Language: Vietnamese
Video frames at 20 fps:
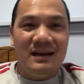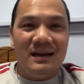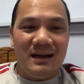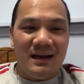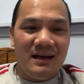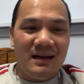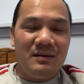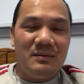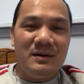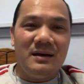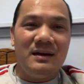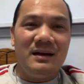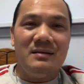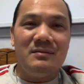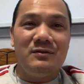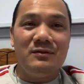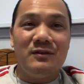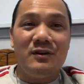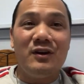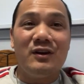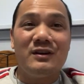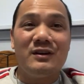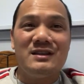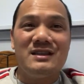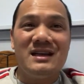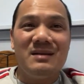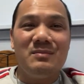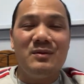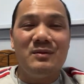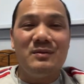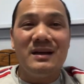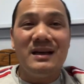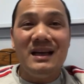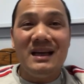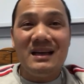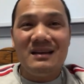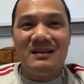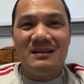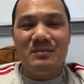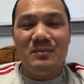anh làm ơn anh phọt ra một
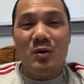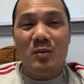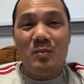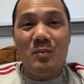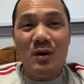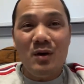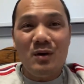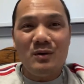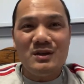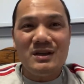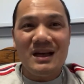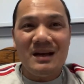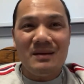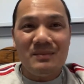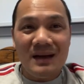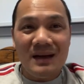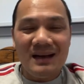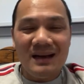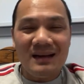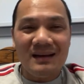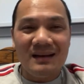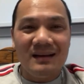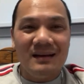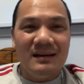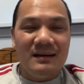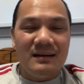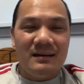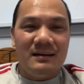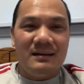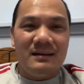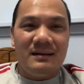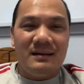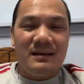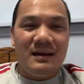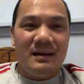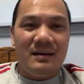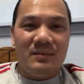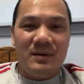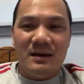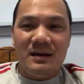ít một bô cho em ăn cái
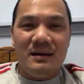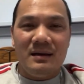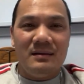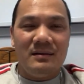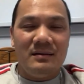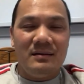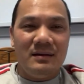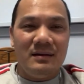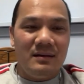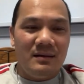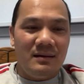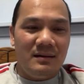thằng Bắc Kinh nó nói